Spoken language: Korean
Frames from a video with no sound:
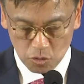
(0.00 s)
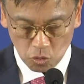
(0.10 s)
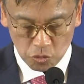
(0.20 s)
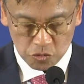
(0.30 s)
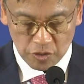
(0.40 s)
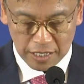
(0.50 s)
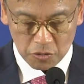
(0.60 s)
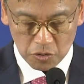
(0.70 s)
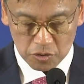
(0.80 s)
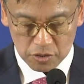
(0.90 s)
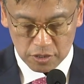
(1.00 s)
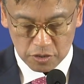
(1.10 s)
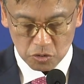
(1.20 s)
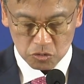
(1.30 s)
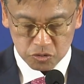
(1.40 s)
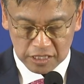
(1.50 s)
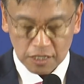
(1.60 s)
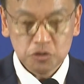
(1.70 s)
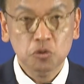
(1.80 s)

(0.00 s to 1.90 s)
공유하고 또 투자를